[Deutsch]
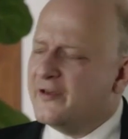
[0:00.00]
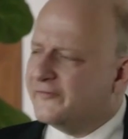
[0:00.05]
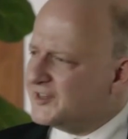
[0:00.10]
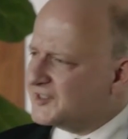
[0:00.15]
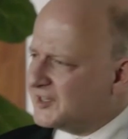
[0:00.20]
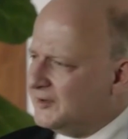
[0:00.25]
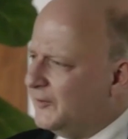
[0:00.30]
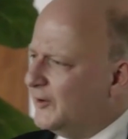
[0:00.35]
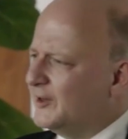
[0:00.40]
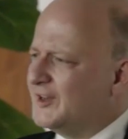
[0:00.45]
Wir
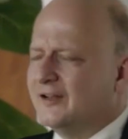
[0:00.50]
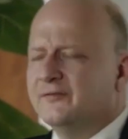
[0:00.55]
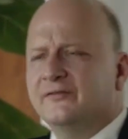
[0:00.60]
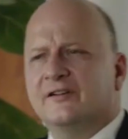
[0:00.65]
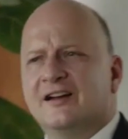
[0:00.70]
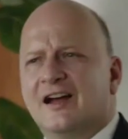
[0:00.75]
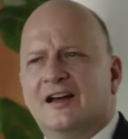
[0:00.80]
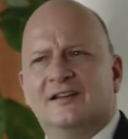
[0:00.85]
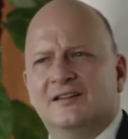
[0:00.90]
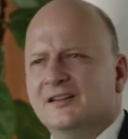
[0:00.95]
sind von
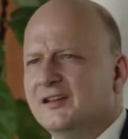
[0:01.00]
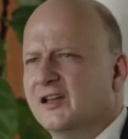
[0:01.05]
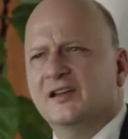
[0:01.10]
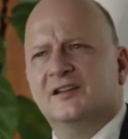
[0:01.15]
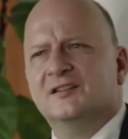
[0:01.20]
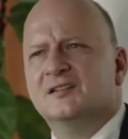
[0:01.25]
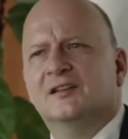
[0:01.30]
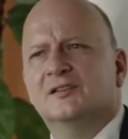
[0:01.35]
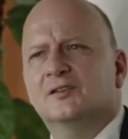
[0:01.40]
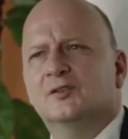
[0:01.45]
Anfang an nie
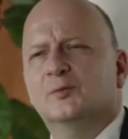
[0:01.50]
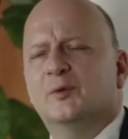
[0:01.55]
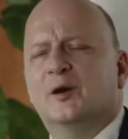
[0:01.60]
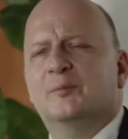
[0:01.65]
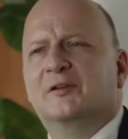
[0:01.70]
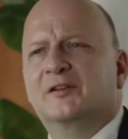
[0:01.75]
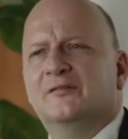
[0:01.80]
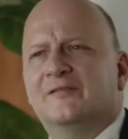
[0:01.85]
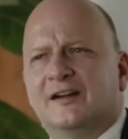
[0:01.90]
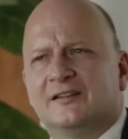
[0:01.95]
rechtzeitig über
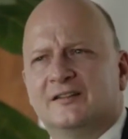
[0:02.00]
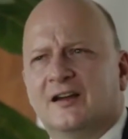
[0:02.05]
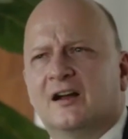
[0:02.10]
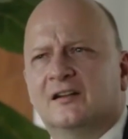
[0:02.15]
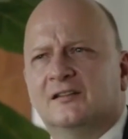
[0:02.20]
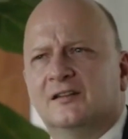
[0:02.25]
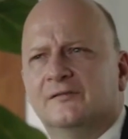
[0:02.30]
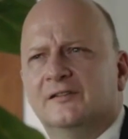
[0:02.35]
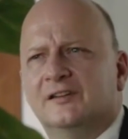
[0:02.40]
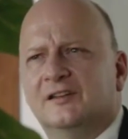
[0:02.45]
private
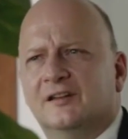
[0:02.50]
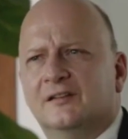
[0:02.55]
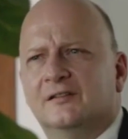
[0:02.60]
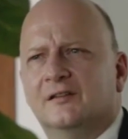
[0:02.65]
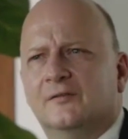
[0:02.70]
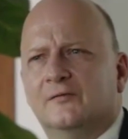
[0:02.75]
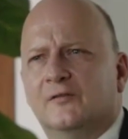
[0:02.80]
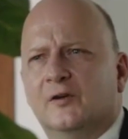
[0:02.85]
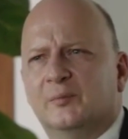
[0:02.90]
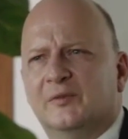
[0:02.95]

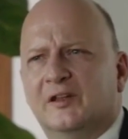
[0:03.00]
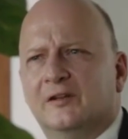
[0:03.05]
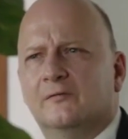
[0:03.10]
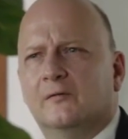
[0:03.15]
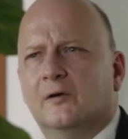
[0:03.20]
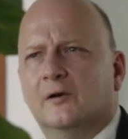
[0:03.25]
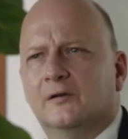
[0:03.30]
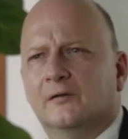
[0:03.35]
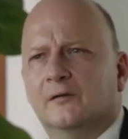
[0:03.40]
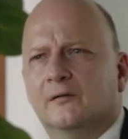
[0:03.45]
Aktivitäten informiert
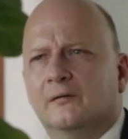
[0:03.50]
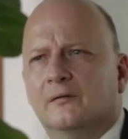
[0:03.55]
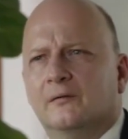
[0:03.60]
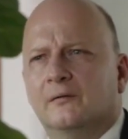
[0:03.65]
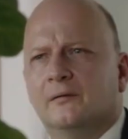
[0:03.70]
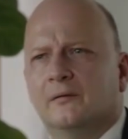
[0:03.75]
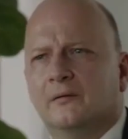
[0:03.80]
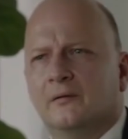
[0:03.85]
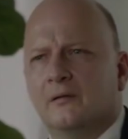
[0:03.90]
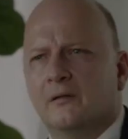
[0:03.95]

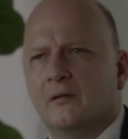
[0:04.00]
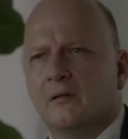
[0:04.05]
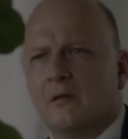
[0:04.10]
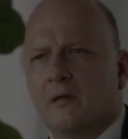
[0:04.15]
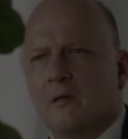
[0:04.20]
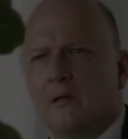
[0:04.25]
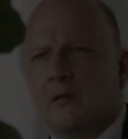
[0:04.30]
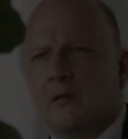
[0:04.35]
worden.